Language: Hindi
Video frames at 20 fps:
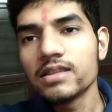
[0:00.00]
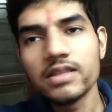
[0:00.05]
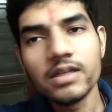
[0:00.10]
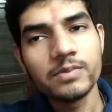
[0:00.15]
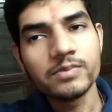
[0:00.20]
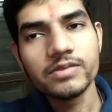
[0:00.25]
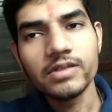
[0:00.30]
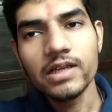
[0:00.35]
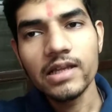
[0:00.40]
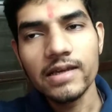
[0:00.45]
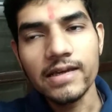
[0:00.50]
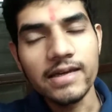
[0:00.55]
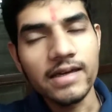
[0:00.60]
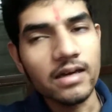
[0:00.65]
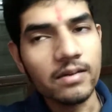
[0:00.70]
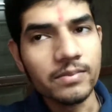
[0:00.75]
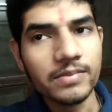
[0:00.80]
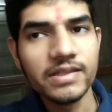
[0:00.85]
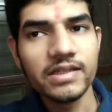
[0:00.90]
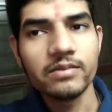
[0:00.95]
तब से लेके
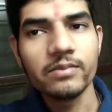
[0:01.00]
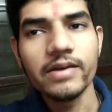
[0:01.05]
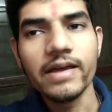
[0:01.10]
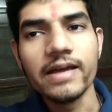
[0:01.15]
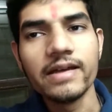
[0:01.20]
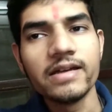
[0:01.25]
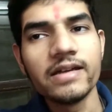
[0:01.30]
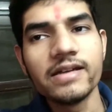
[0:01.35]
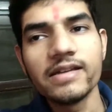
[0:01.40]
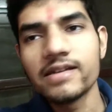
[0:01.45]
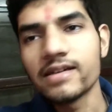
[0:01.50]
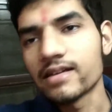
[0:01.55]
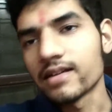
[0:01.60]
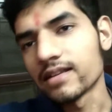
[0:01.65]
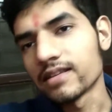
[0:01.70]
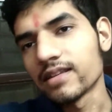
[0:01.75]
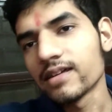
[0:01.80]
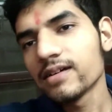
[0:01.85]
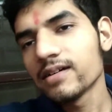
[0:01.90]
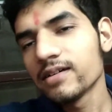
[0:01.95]
अब तक मैं एडिटिंग कर
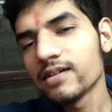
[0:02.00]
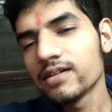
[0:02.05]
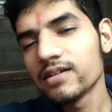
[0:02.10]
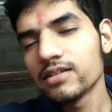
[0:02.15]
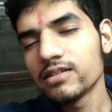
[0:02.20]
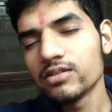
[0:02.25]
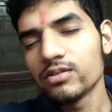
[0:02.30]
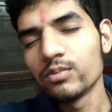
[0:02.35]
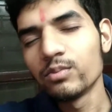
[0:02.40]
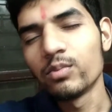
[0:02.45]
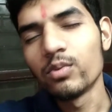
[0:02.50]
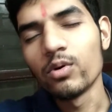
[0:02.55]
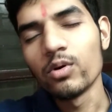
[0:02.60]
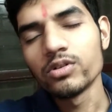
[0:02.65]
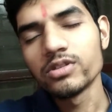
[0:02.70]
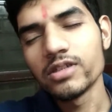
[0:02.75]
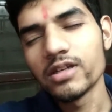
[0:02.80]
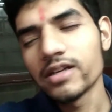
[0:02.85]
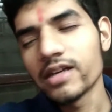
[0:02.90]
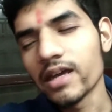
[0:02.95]
रहा था तो
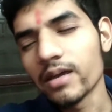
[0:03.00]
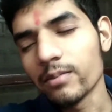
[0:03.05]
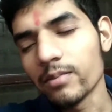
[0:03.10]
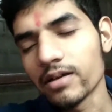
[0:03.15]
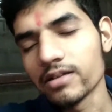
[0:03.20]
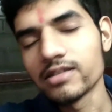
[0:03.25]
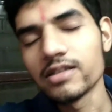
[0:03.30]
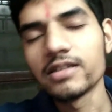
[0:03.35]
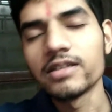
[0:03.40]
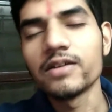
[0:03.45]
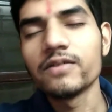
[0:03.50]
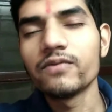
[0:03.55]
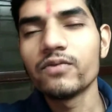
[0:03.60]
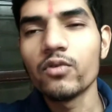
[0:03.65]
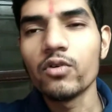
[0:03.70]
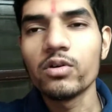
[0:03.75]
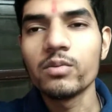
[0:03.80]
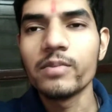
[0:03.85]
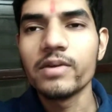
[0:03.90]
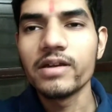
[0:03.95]
बहुत ज़्यादा टाइम लग जाता है
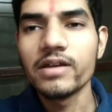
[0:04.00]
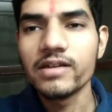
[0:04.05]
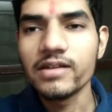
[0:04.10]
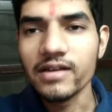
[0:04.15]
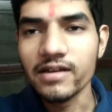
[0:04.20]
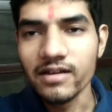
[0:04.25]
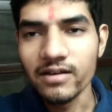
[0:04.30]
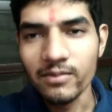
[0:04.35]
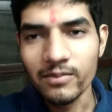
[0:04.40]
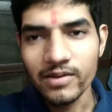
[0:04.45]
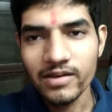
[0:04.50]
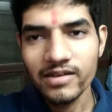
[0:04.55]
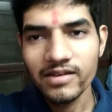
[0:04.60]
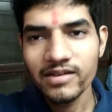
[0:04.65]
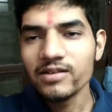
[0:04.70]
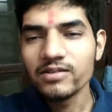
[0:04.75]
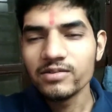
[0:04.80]
फ़ोन में एडिट करने में